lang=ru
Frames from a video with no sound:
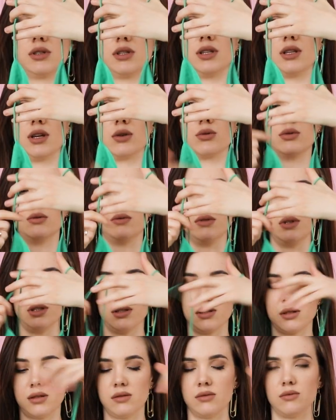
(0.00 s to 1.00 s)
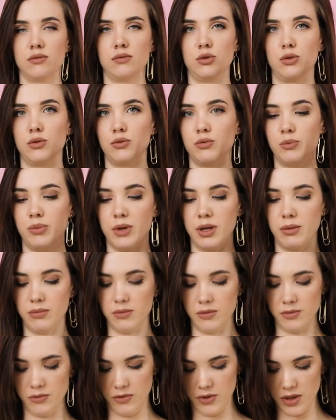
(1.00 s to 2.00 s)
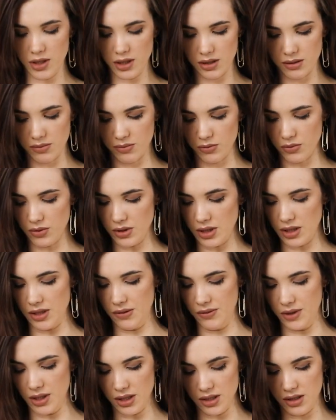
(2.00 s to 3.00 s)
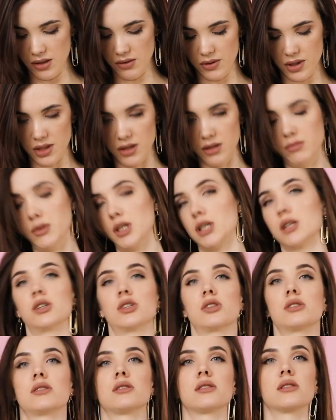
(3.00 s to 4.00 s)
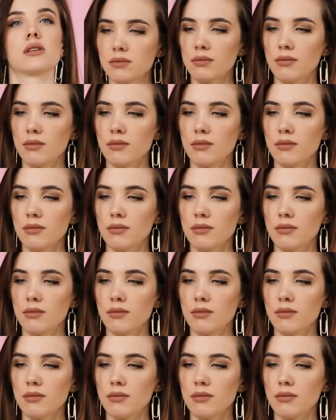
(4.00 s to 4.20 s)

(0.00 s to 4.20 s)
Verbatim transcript: И такой вырез. Вот прям вверх а, один в один, мне кажется.